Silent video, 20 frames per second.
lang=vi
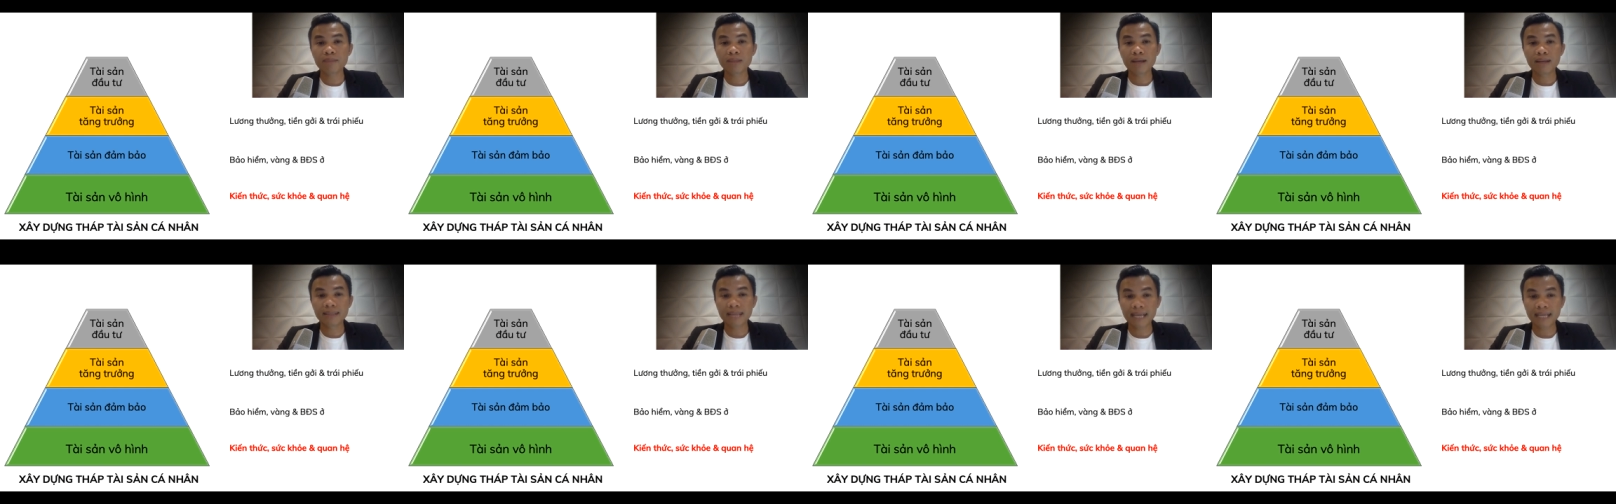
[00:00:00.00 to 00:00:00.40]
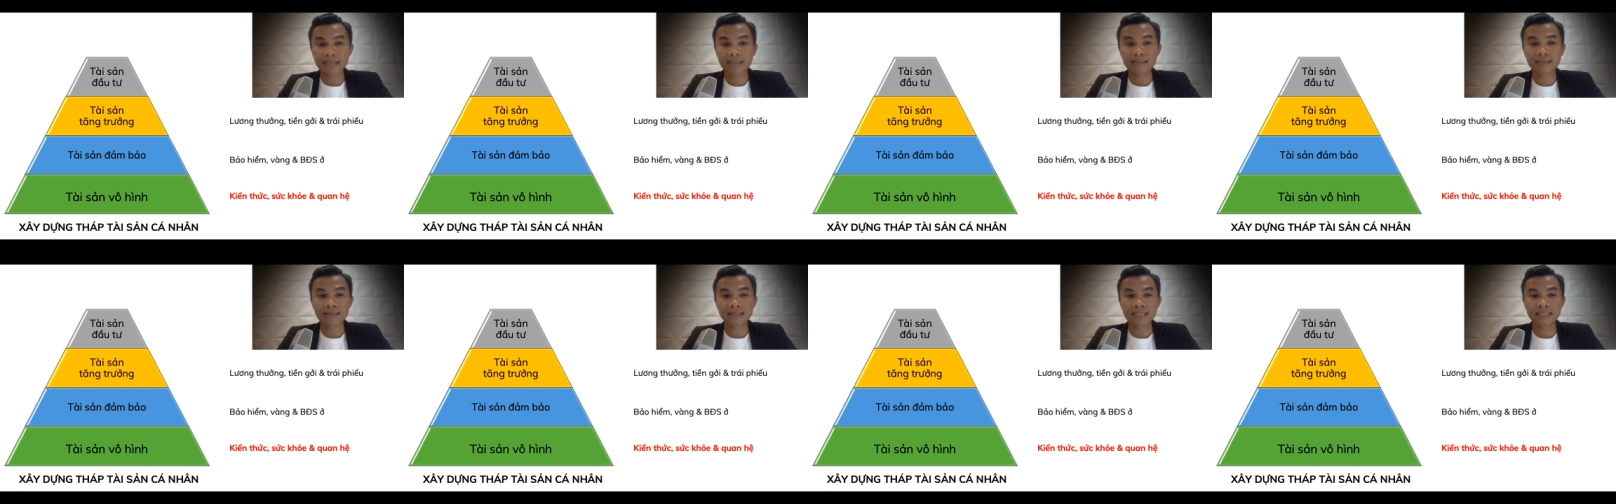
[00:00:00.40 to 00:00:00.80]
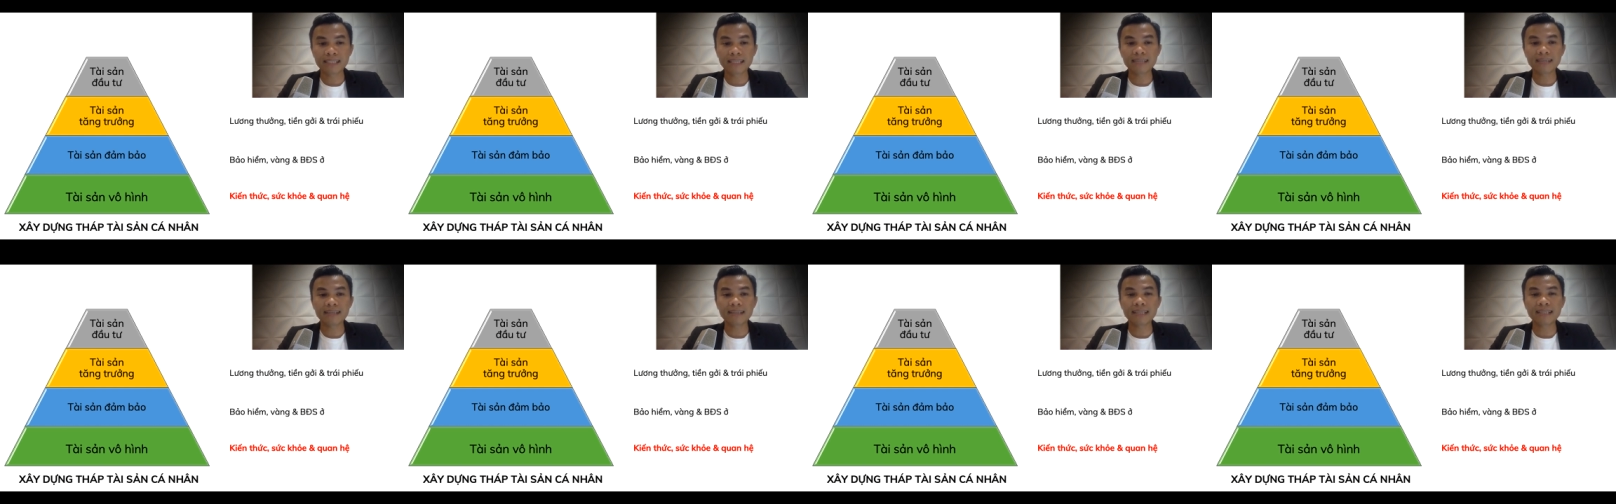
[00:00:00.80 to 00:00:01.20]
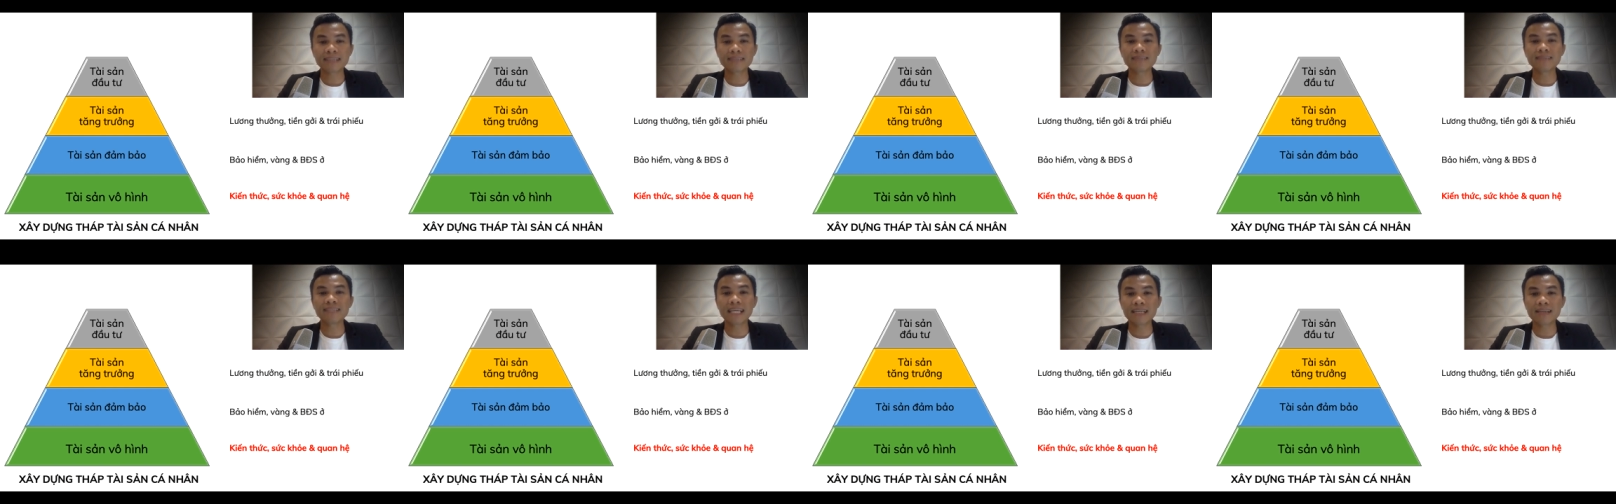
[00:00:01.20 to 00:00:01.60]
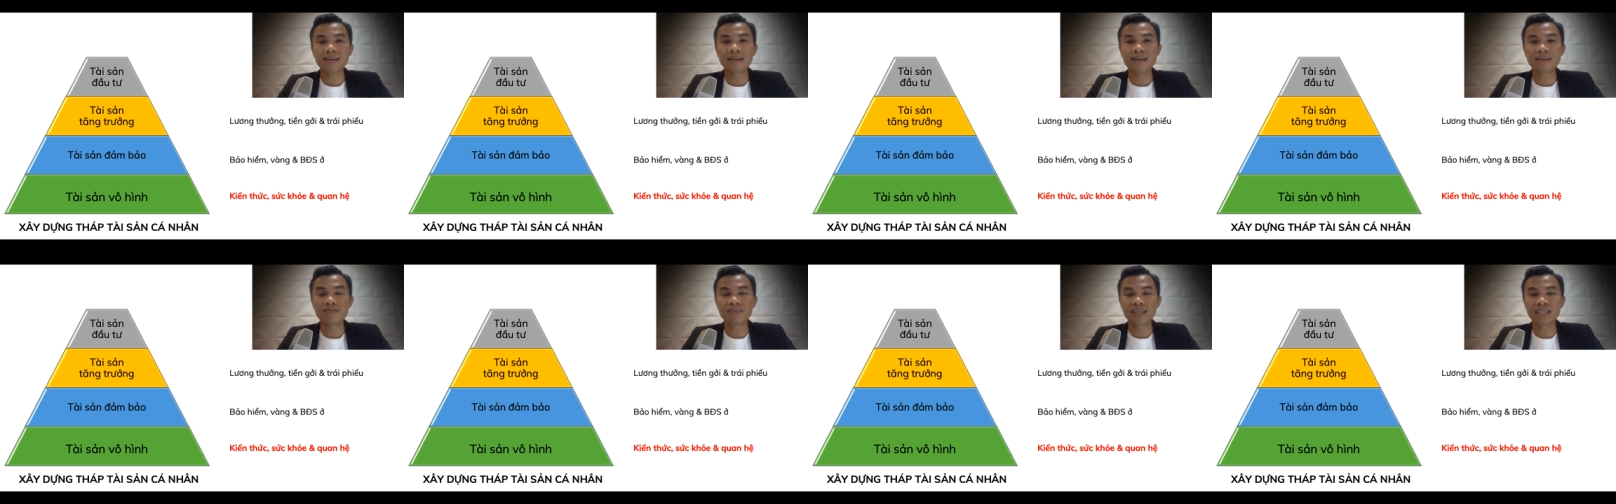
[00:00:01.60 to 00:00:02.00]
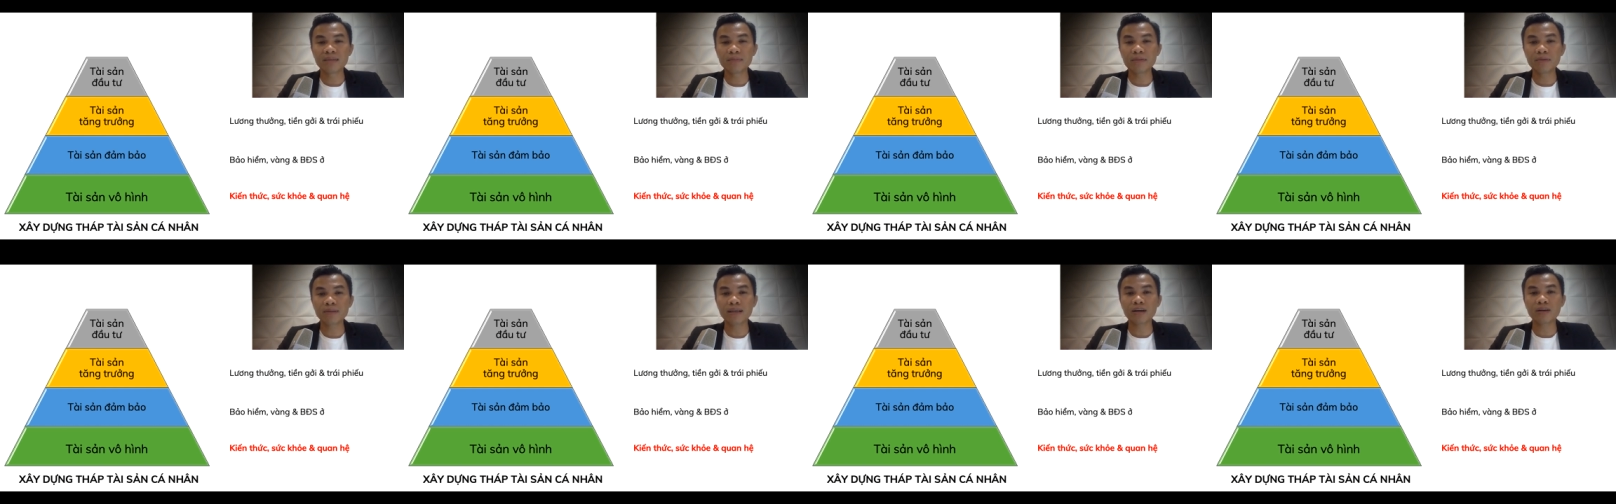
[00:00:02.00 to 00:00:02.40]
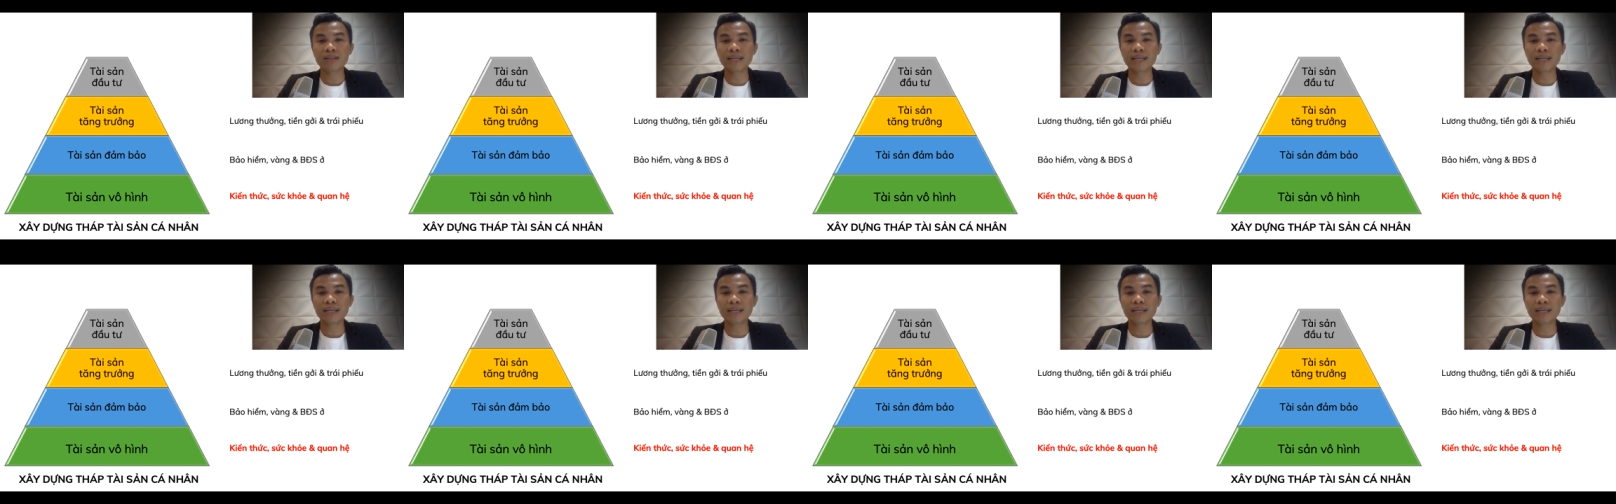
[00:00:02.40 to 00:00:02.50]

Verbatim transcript: tài tài sản này tăng trưởng nhanh hơn và giúp chúng ta